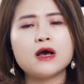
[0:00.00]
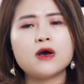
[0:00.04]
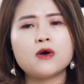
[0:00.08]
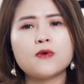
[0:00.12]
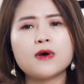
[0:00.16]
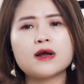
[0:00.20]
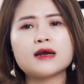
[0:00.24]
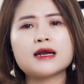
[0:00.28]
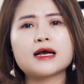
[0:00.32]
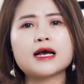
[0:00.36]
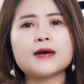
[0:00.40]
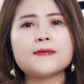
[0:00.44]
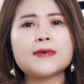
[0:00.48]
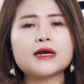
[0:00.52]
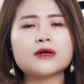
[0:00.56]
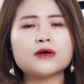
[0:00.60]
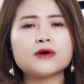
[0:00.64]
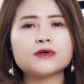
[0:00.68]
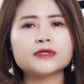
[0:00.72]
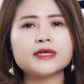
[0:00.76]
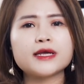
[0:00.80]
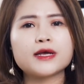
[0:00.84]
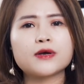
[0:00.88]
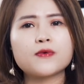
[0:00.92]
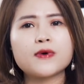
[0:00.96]
Hoặc là các bạn
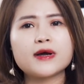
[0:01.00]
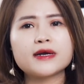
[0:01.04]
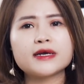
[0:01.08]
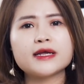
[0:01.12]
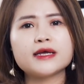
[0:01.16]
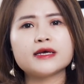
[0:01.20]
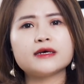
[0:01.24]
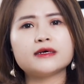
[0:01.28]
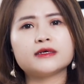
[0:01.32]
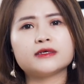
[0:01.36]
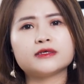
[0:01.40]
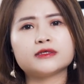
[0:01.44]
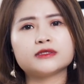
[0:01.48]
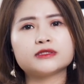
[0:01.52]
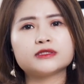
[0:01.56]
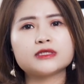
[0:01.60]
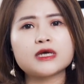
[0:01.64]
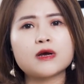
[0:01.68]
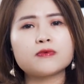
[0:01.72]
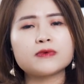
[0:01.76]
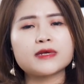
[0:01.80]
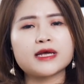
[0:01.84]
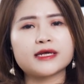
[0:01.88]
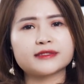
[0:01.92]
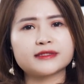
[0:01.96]
có thể quan hệ ở
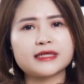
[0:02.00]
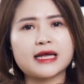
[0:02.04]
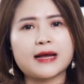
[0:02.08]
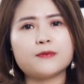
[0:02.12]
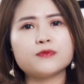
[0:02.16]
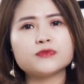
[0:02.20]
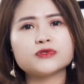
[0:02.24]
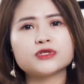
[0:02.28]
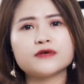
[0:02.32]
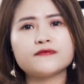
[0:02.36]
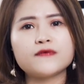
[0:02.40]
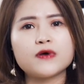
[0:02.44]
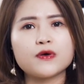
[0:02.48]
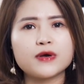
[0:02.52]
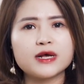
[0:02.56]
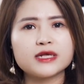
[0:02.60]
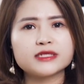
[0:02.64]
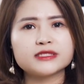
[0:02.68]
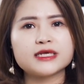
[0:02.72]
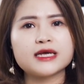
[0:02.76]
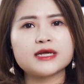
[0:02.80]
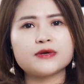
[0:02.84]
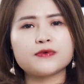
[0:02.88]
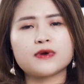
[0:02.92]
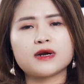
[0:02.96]
trong nhà tắm dưới vòi hoa
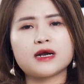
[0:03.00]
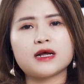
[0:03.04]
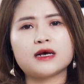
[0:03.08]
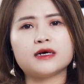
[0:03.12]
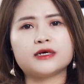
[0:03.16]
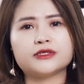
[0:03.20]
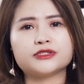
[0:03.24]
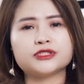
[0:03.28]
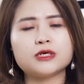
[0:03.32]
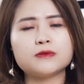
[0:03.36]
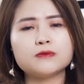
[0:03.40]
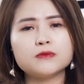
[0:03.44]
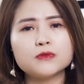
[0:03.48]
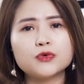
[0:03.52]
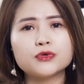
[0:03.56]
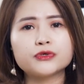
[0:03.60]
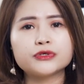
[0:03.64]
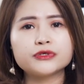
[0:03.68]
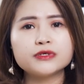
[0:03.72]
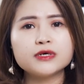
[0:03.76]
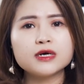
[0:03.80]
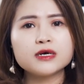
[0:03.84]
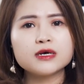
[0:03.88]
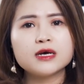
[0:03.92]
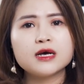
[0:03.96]
sen hoặc là ở trong bồn
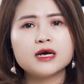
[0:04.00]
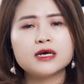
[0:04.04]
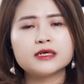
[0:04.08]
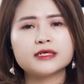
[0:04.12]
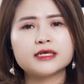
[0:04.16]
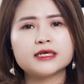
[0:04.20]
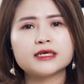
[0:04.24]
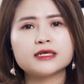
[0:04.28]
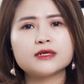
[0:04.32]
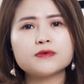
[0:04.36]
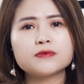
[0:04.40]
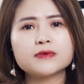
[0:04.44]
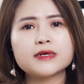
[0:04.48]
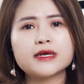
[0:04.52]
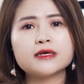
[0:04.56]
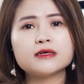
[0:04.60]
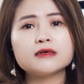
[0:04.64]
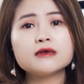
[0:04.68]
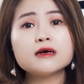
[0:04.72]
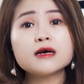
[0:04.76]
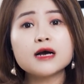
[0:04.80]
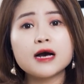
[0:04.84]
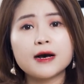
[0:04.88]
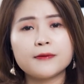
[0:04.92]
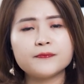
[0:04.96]
nước, thì lúc đấy
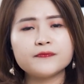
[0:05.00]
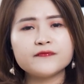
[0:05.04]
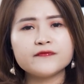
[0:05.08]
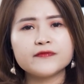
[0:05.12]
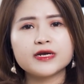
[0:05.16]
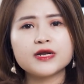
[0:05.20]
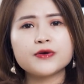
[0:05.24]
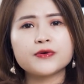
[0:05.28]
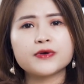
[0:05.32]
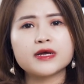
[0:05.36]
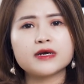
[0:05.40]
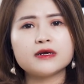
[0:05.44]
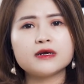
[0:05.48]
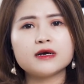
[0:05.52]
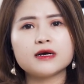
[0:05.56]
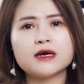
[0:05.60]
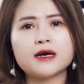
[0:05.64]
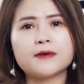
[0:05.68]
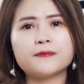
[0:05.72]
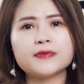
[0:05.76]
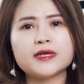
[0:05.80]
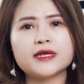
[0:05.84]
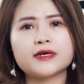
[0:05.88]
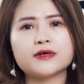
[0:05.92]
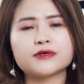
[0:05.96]
nước ấm, với điều kiện nước
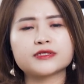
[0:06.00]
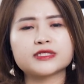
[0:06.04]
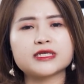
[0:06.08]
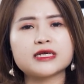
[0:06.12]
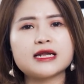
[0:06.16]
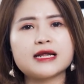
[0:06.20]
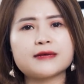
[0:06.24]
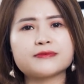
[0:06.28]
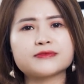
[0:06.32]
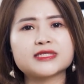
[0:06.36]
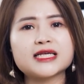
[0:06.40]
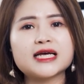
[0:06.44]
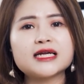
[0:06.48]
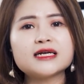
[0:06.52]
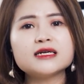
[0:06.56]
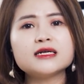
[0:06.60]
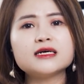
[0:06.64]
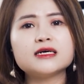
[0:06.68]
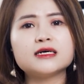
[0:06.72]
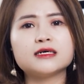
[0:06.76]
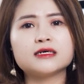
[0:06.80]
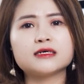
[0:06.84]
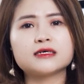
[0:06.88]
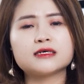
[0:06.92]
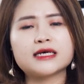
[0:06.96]
ấm thì nó sẽ làm giãn
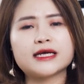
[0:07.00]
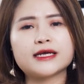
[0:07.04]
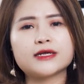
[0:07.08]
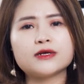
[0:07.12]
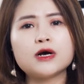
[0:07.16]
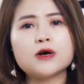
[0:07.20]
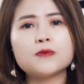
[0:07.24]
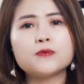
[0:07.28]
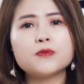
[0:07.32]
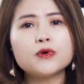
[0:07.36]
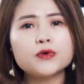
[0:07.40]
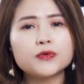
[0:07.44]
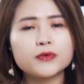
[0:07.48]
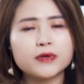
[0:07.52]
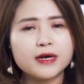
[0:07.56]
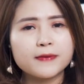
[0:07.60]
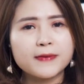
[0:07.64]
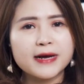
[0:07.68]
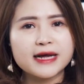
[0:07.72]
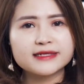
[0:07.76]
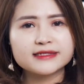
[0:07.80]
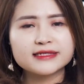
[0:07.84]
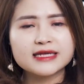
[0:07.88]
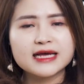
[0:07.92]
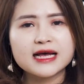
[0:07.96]
nở cái hậu môn của các
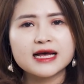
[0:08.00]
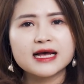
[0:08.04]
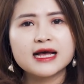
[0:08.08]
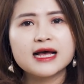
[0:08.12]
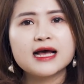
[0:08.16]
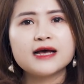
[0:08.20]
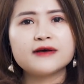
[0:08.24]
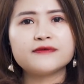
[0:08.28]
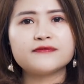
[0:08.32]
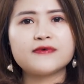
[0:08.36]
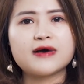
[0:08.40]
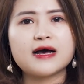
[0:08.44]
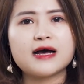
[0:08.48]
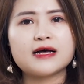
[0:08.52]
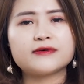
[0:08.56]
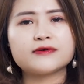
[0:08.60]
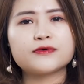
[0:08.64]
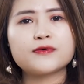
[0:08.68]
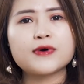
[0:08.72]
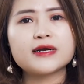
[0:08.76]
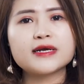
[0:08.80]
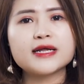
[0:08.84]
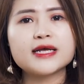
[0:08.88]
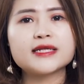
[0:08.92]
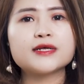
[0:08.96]
bạn ra, và
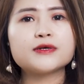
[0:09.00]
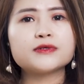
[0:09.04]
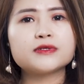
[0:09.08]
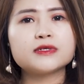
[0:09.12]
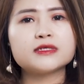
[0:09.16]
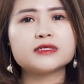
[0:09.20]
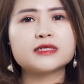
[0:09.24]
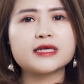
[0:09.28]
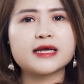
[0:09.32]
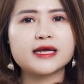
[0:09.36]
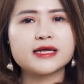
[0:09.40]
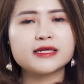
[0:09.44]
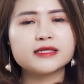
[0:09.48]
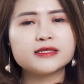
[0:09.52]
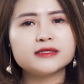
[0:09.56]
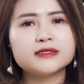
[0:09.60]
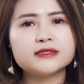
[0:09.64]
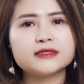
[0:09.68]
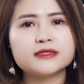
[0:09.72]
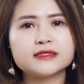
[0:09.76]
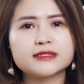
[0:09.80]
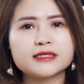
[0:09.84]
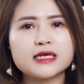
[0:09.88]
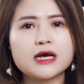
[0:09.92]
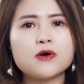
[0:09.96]
quan hệ theo tư thế
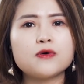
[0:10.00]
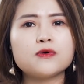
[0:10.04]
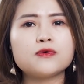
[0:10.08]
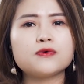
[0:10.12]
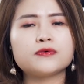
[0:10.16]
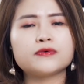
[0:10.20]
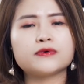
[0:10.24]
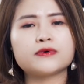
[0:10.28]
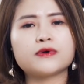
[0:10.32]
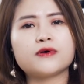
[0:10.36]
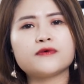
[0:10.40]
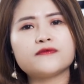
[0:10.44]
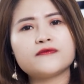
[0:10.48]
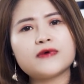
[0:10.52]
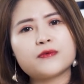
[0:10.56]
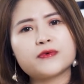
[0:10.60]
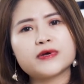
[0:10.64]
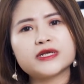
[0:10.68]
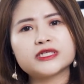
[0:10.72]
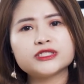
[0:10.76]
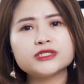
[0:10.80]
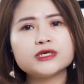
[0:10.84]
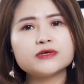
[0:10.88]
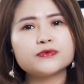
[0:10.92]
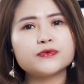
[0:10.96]
từ sau nó vòng
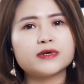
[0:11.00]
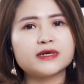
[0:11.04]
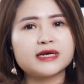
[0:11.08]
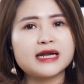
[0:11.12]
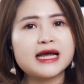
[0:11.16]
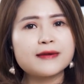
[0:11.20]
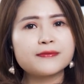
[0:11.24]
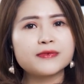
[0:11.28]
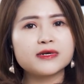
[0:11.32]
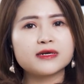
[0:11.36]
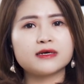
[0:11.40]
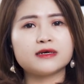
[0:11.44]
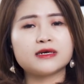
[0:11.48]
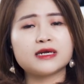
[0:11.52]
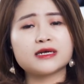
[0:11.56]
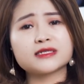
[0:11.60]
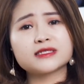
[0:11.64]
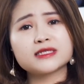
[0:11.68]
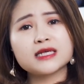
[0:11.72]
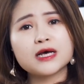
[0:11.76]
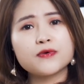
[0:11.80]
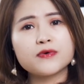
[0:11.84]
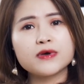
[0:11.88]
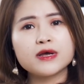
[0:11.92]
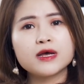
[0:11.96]
lên trước của nam ở đằng
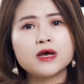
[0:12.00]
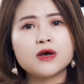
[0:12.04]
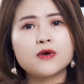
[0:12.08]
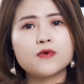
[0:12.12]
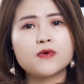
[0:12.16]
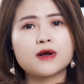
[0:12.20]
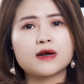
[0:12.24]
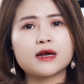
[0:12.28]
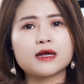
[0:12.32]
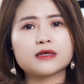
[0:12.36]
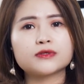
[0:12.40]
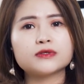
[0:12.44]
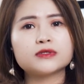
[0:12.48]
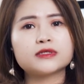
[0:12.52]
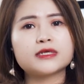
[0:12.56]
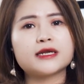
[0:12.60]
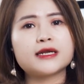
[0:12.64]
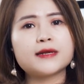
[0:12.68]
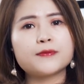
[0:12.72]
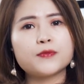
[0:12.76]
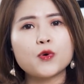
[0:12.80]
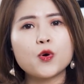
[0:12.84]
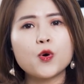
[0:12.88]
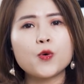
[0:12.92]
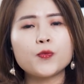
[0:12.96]
sau ấy, hoặc là tư thế
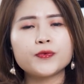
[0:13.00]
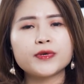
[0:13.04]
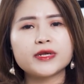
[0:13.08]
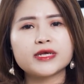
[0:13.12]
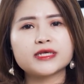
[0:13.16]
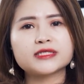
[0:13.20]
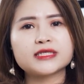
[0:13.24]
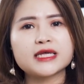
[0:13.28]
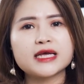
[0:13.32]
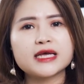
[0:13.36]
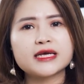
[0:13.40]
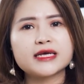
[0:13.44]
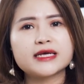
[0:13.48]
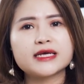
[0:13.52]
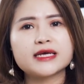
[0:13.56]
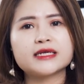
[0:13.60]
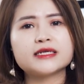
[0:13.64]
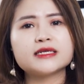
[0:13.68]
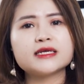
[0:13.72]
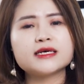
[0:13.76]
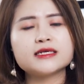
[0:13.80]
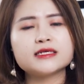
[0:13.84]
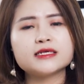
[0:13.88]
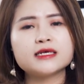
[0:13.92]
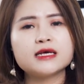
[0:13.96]
nằm úp thì sẽ
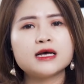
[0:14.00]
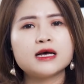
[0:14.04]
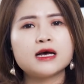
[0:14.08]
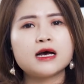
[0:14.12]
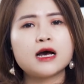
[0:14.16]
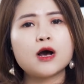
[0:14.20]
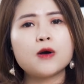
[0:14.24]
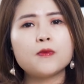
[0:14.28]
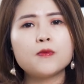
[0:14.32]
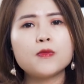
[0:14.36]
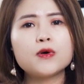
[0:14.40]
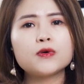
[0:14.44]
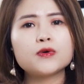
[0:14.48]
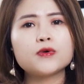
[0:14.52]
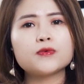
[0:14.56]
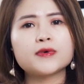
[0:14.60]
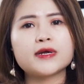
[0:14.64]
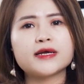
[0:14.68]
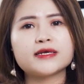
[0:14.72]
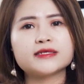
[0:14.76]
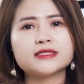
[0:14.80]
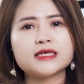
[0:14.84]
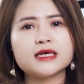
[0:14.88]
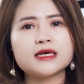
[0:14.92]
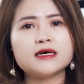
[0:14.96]
khiến hậu môn lúc
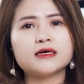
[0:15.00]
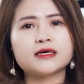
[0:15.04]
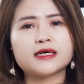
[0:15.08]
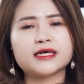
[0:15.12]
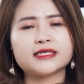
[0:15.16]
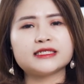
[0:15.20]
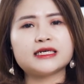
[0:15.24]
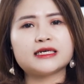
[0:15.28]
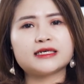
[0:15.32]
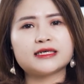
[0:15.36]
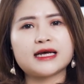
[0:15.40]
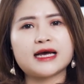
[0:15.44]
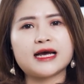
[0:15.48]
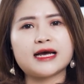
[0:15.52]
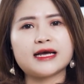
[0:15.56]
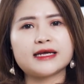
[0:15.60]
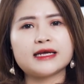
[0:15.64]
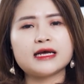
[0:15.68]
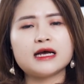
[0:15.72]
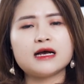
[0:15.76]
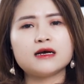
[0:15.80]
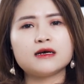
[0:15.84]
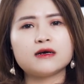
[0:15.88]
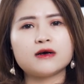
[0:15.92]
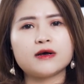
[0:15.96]
đấy sẽ ở cái trạng thái
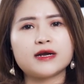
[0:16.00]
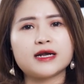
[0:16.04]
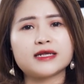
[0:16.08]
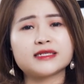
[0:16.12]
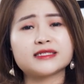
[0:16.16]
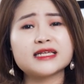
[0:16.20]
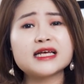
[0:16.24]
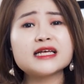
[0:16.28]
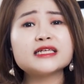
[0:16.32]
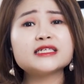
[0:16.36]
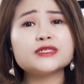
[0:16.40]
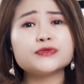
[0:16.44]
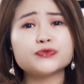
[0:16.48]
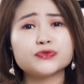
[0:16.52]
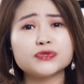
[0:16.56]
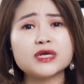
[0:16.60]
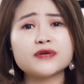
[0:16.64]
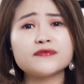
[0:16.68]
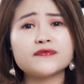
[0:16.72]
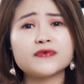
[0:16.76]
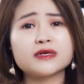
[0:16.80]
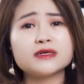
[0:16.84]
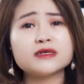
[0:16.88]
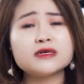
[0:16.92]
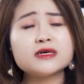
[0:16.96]
gọi là dễ chịu nhất
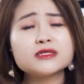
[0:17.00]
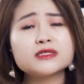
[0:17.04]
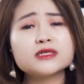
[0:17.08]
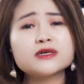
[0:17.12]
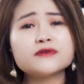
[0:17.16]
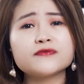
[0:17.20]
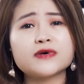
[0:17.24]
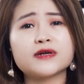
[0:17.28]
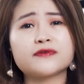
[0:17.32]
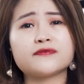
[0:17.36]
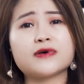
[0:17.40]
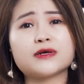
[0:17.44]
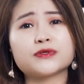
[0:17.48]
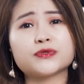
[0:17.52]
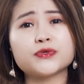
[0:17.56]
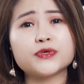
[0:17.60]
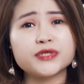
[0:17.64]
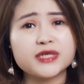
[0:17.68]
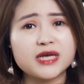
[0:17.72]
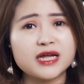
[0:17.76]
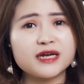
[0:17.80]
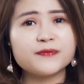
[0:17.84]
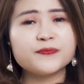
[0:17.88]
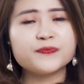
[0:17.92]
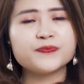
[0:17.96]
và đưa dương vật vào tốt
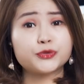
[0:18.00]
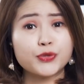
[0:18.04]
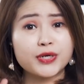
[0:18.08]
nhất.